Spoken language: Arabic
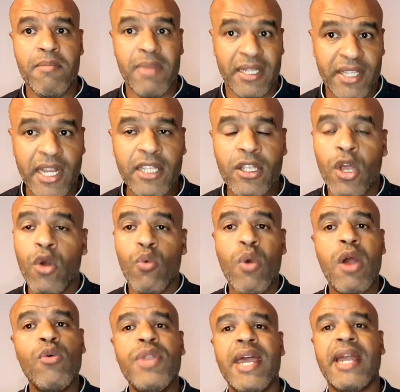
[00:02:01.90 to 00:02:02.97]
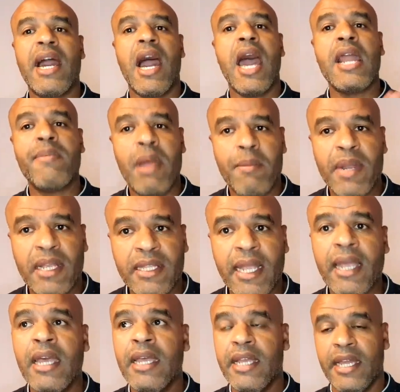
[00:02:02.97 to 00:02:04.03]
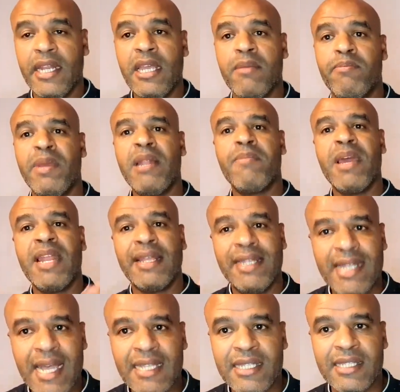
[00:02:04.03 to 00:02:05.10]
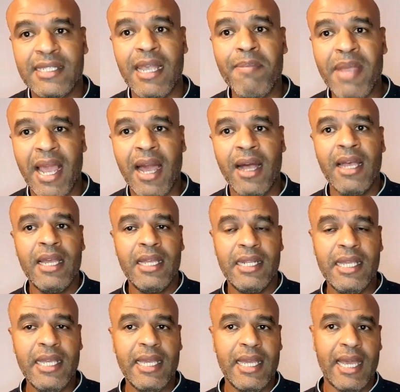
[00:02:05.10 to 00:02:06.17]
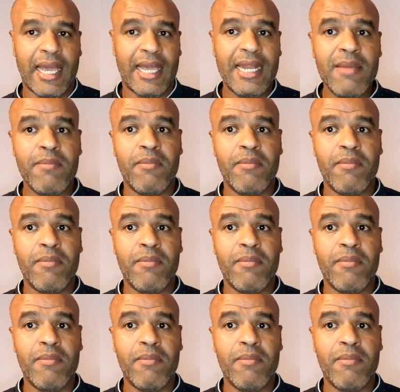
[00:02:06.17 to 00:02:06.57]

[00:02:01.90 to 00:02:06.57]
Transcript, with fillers: مدريد وهناك اربع مناطق يعني بالبلديات التابعه لاقليم